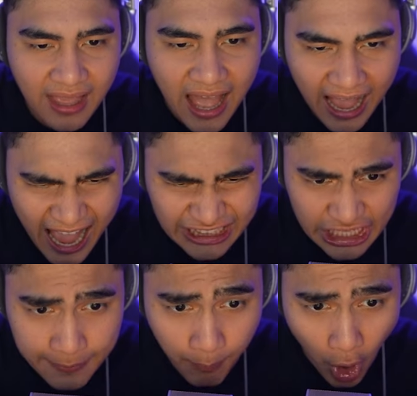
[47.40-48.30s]
ang
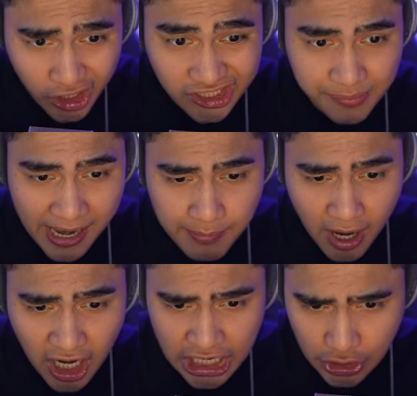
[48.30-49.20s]
ating marksman
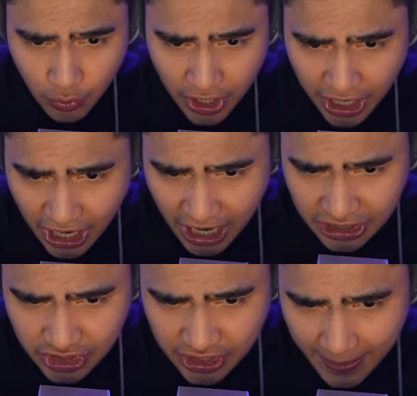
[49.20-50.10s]
mga dre
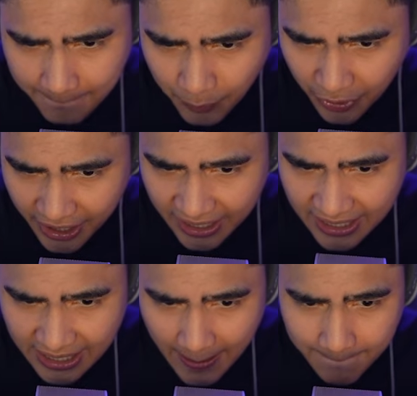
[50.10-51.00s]
at syempre
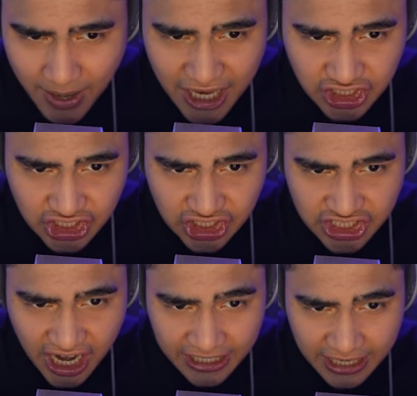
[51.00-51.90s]

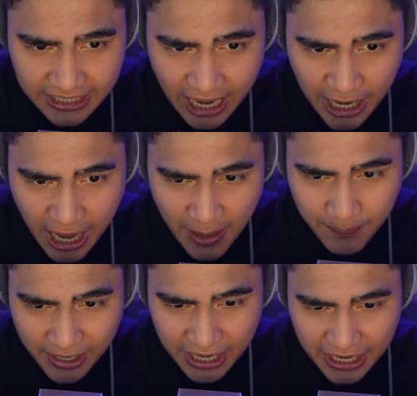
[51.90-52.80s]
magician oh, na
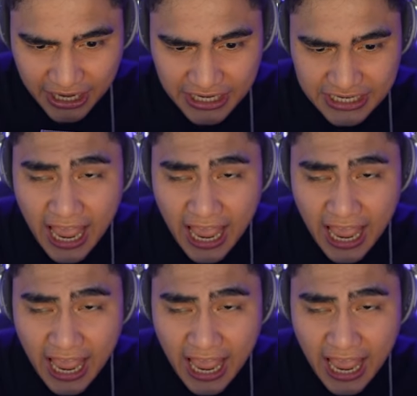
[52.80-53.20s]
napakaganda. Like